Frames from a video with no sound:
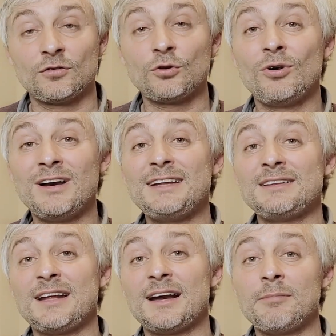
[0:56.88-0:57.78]
sono
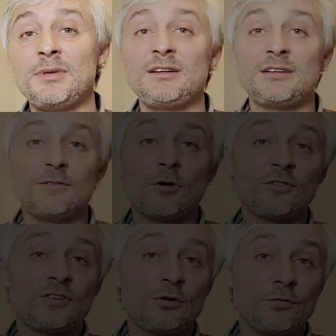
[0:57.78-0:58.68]
letteralmente i
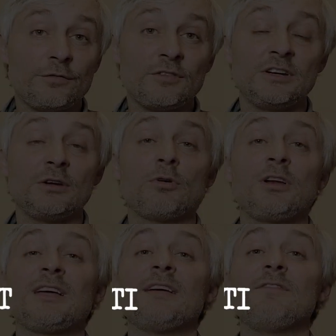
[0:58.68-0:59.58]
vostri confini,
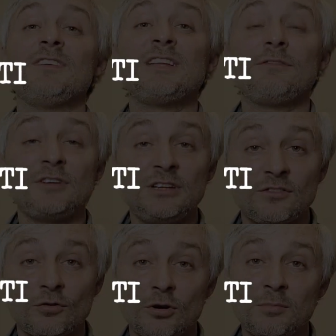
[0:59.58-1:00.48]
quelli che vi
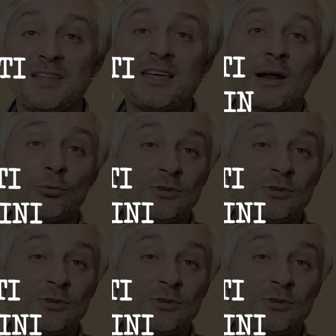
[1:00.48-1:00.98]
definiscono in maniera